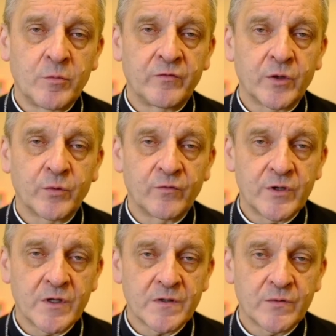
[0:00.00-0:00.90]
bo w wieku
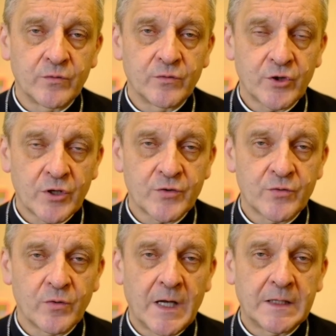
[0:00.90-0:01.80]

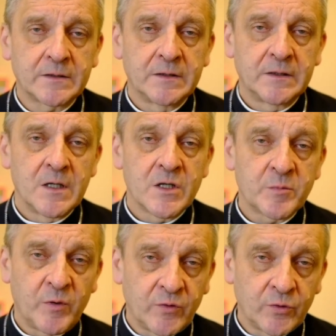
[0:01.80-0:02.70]
26 lat z
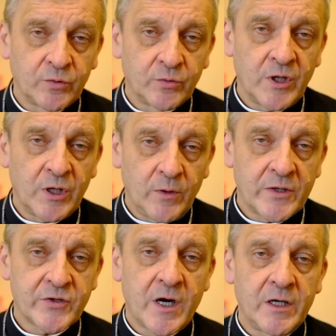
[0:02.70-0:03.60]
powodu
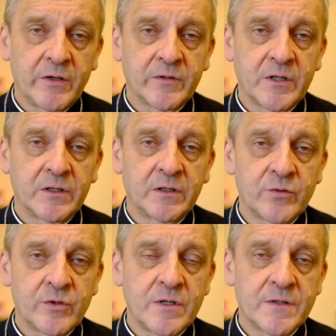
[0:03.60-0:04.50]
nieuleczalnej wtedy
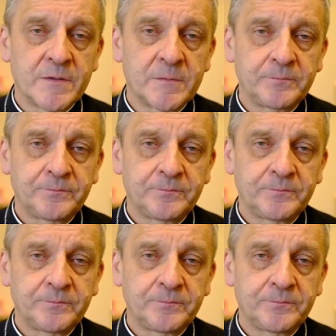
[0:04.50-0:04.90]
gruźlicy.